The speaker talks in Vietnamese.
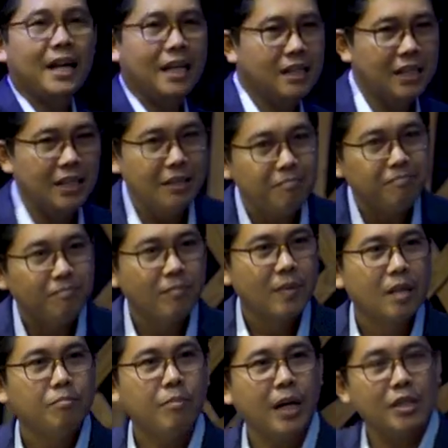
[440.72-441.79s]
hai ấy thế
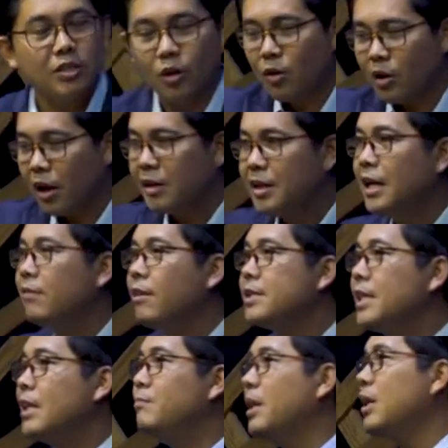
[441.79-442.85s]
và này trong coi niêng
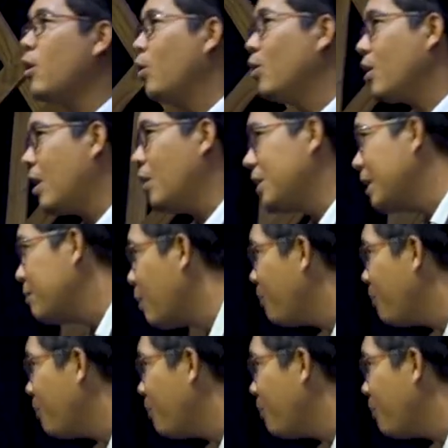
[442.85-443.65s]
ra chờ miên côn coi kia